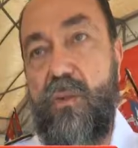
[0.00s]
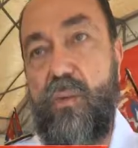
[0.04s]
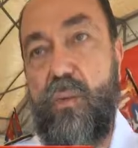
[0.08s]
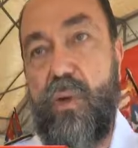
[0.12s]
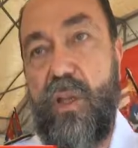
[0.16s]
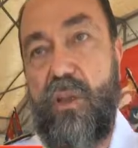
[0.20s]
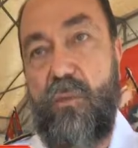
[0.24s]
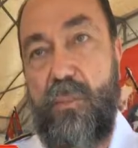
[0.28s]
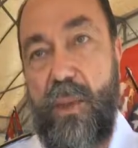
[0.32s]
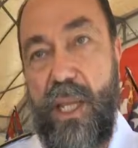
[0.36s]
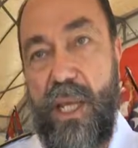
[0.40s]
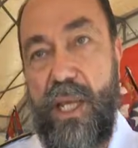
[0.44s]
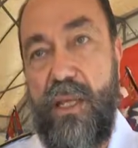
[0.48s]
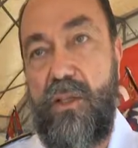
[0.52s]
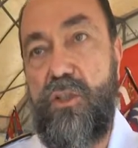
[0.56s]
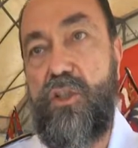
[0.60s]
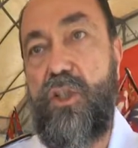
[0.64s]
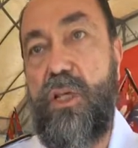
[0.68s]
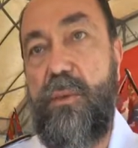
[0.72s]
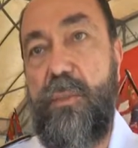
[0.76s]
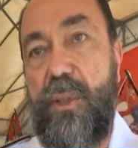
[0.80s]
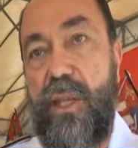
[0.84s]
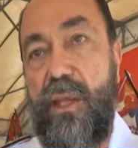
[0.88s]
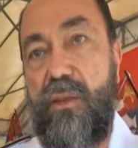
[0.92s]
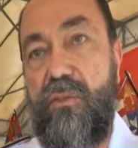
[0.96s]
sulle
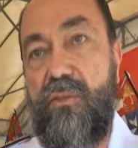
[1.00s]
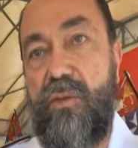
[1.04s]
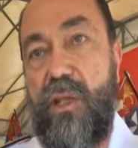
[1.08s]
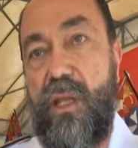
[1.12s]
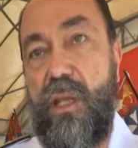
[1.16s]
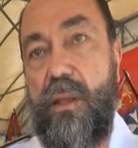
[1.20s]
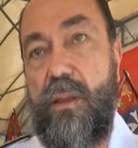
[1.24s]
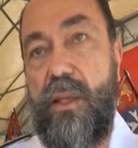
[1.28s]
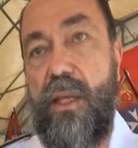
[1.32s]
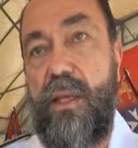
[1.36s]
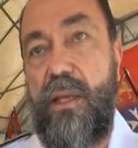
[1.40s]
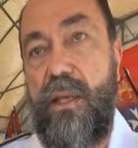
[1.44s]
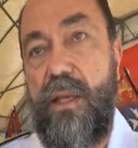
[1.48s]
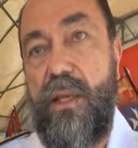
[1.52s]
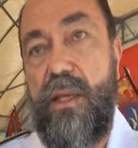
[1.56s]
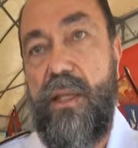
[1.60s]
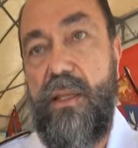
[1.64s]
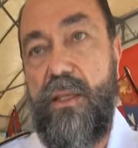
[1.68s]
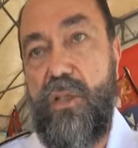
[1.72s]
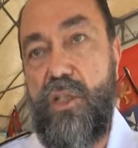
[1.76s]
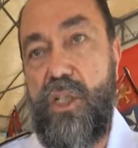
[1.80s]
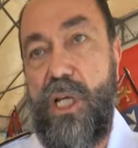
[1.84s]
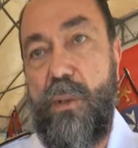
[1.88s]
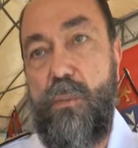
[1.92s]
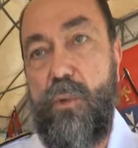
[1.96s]
spiagge, per essere
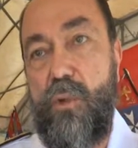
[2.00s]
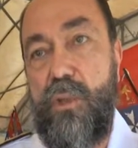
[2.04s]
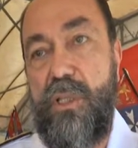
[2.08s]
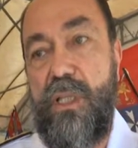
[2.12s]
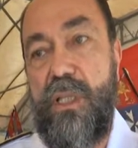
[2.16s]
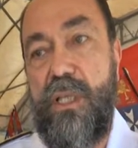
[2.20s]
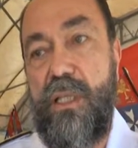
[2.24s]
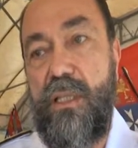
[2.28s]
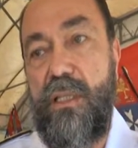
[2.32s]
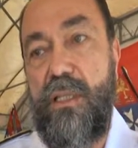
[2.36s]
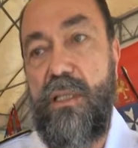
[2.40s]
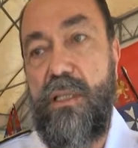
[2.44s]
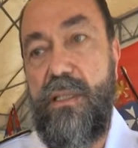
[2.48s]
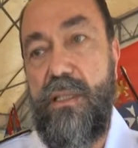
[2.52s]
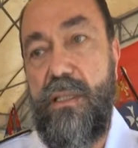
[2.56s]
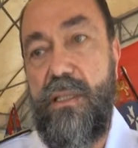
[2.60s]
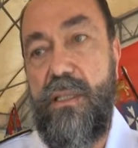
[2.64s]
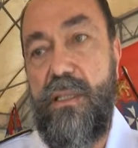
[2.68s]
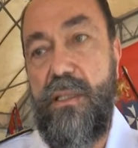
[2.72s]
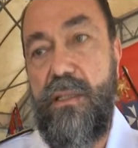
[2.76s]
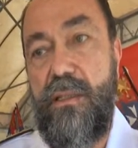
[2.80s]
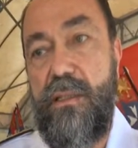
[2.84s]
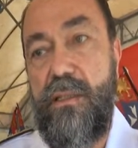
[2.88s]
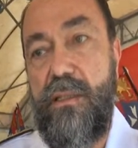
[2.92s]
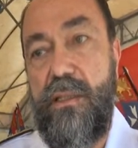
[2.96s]
diciamo, di, di,
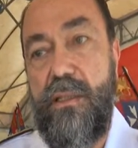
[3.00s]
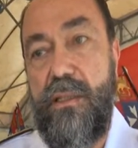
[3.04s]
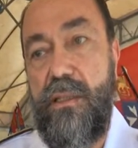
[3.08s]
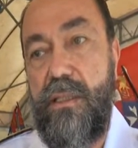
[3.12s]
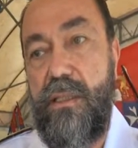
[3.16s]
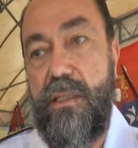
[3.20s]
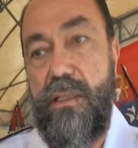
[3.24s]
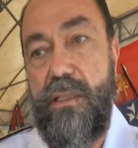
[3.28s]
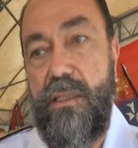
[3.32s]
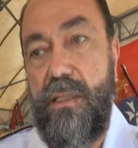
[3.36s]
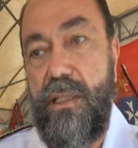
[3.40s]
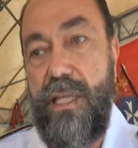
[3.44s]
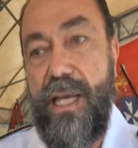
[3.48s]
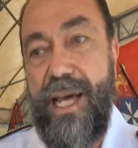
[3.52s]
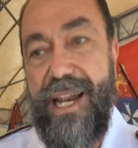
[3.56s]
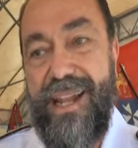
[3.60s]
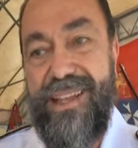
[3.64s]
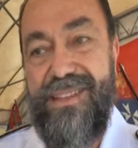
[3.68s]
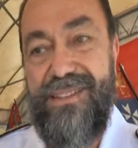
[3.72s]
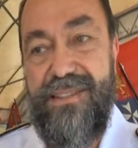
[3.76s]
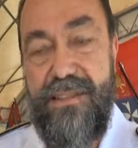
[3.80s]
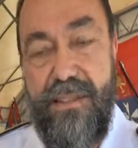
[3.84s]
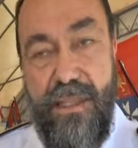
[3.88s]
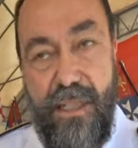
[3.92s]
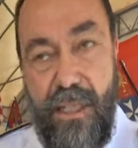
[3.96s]
di, di,
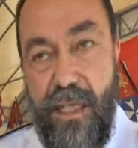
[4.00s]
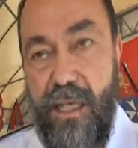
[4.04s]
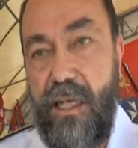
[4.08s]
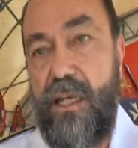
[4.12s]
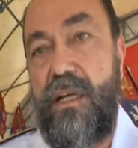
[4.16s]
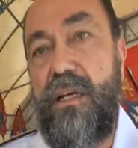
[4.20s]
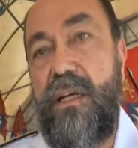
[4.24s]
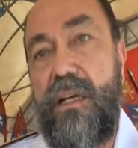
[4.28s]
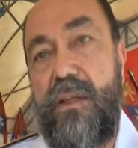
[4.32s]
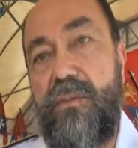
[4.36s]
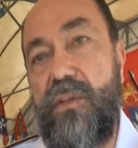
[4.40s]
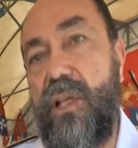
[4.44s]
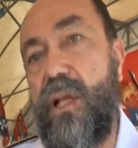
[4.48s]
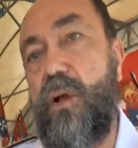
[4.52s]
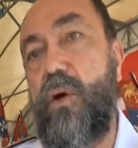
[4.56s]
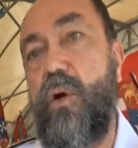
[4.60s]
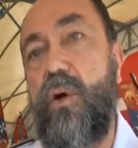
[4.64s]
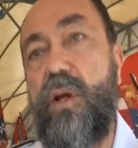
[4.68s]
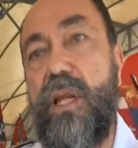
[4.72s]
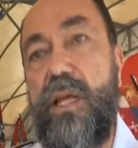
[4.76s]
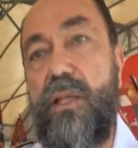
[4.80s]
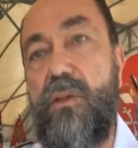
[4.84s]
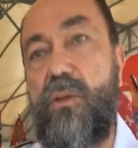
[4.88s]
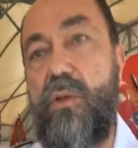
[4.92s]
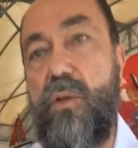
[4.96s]
garanzia del
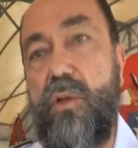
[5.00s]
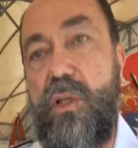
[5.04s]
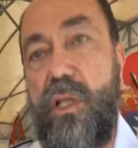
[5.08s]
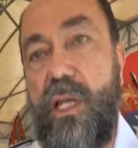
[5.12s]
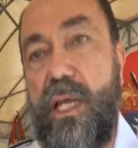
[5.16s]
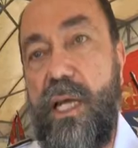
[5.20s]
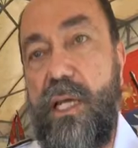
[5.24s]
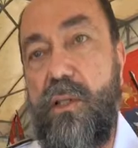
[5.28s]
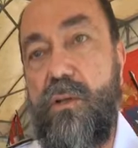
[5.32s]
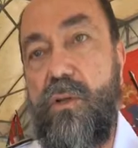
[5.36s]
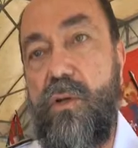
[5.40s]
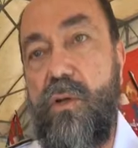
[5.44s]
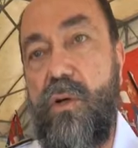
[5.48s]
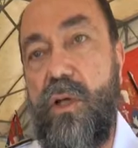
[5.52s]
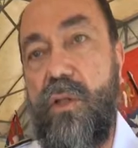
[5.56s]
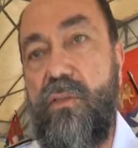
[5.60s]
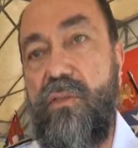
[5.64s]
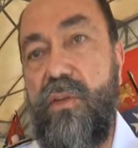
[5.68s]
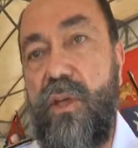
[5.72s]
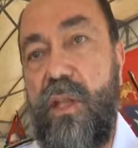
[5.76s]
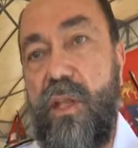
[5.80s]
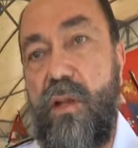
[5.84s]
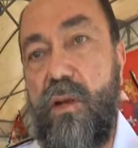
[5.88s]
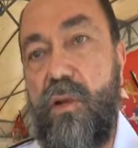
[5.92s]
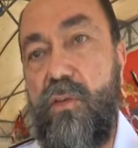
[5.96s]
corretto, ordinato e
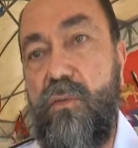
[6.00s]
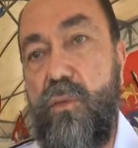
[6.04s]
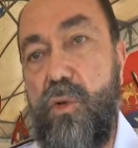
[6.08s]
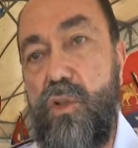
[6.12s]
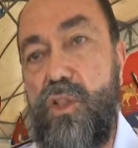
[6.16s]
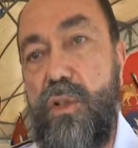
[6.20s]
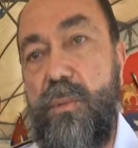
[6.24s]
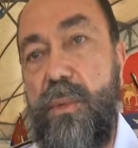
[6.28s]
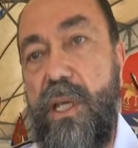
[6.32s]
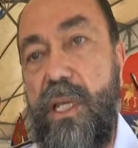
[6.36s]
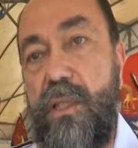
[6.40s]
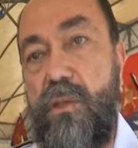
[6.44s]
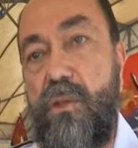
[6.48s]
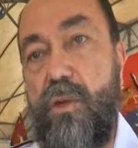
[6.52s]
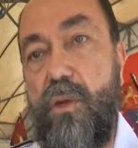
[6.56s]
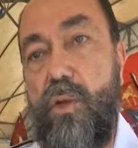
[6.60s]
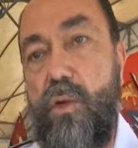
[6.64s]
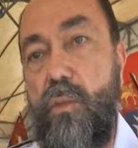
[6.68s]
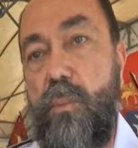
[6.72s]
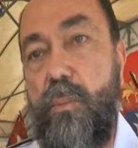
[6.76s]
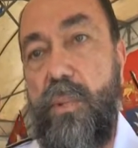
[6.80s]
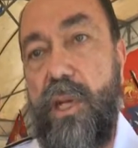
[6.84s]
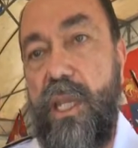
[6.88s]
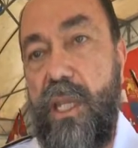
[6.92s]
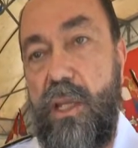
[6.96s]
sereno svolgimento di
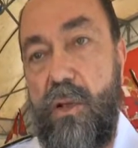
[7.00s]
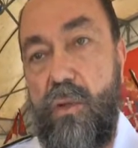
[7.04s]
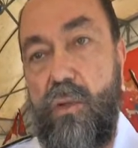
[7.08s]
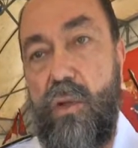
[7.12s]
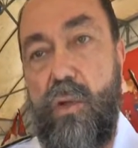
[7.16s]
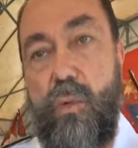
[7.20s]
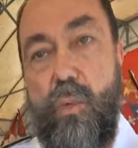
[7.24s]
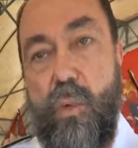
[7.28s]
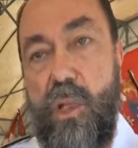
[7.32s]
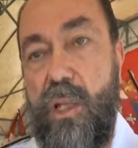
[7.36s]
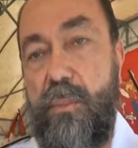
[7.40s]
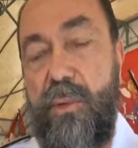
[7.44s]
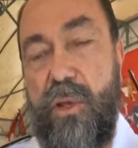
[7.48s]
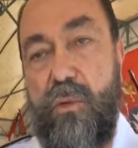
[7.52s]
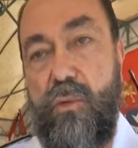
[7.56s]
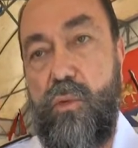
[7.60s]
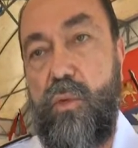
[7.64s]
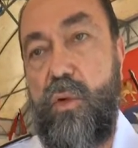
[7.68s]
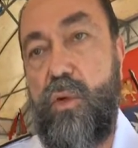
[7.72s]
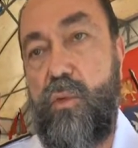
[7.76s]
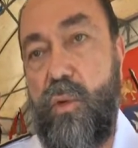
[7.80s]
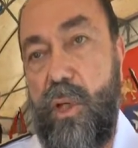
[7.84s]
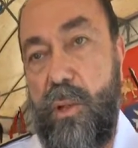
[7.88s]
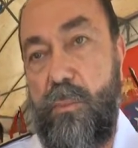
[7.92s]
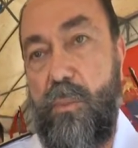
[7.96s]
un periodo in cui le
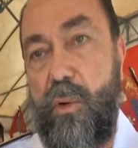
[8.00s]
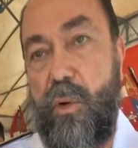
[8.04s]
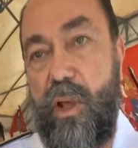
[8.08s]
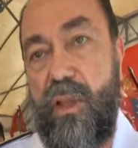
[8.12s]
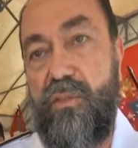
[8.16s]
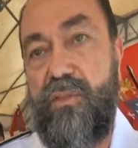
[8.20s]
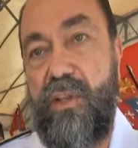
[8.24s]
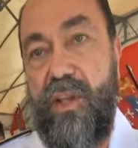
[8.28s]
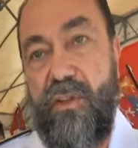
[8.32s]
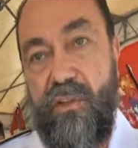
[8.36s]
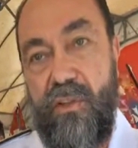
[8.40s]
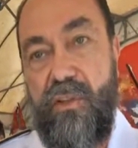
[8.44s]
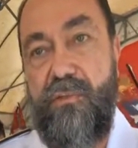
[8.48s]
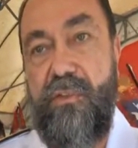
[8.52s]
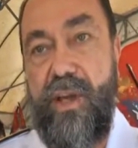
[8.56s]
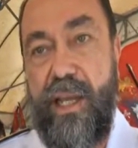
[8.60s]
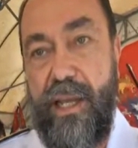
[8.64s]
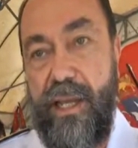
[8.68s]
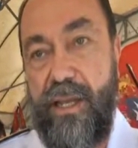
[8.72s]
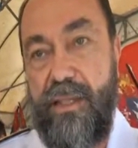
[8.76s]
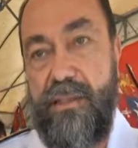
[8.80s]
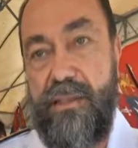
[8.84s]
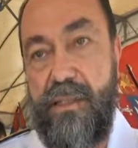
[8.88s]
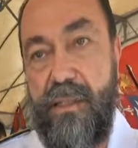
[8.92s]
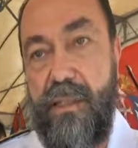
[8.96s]
persone dovrebbero essere sì in
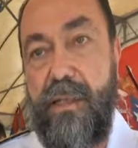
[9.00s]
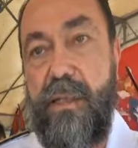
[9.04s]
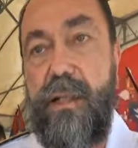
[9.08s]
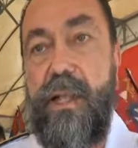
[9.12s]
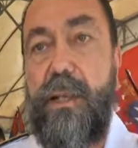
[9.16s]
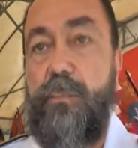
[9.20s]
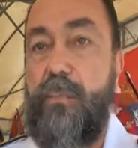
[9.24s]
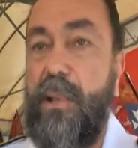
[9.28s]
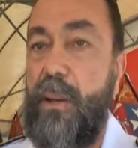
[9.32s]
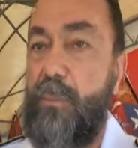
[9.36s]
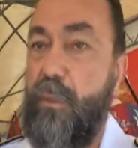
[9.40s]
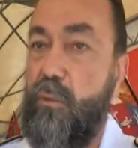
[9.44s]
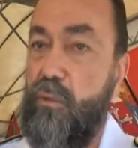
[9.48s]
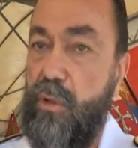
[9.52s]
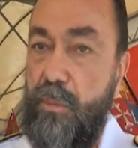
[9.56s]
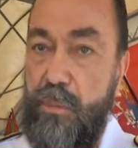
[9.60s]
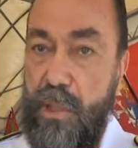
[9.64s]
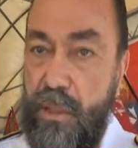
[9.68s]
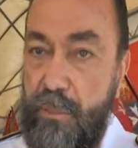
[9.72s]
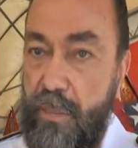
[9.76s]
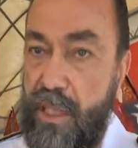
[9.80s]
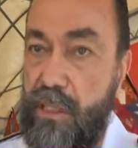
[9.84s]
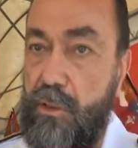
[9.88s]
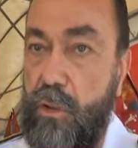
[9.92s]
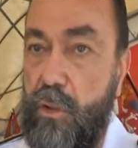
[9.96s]
vacanza, ma
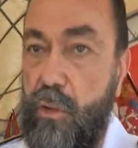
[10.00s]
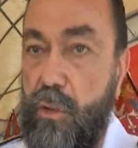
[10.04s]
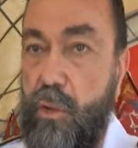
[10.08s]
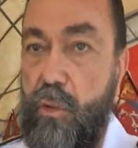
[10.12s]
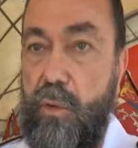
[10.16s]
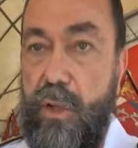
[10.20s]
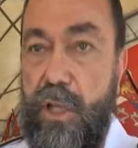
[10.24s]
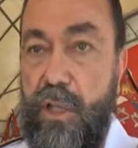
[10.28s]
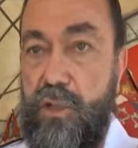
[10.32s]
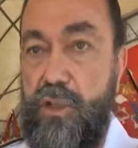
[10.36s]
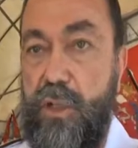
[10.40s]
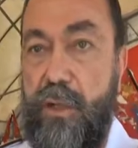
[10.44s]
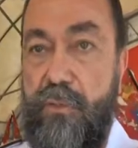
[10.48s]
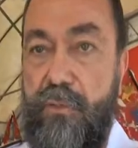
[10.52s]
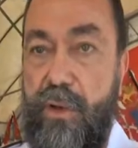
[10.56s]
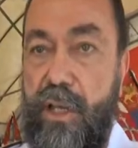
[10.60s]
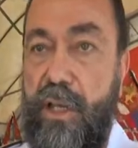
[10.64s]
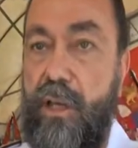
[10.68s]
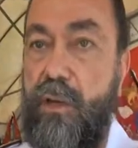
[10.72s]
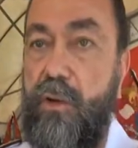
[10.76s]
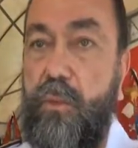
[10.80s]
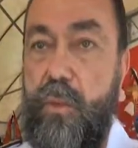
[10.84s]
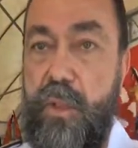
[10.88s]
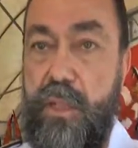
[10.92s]
possibilmente non con il cervello.